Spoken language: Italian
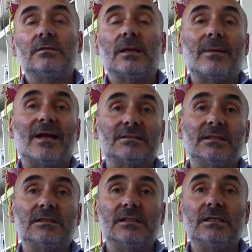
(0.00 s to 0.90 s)
da
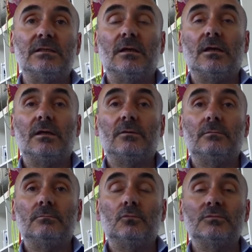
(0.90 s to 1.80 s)
parte di eh,
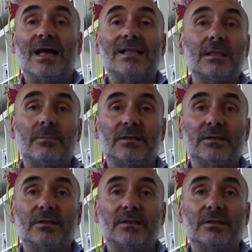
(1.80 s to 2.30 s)
un'alta